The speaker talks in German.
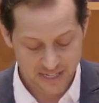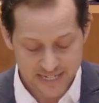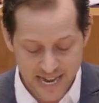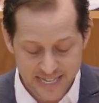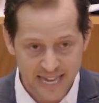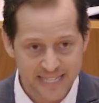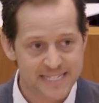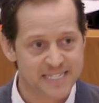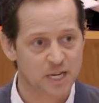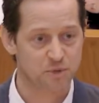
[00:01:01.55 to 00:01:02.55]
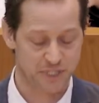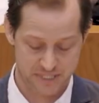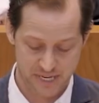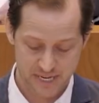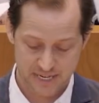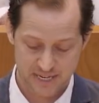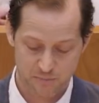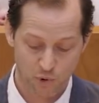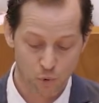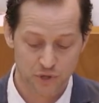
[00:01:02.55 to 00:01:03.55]
Denn die Erkenntnisse der Politik
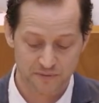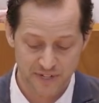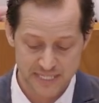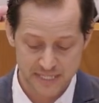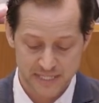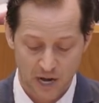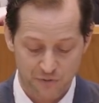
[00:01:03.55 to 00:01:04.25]
beruhen im Wesentlichen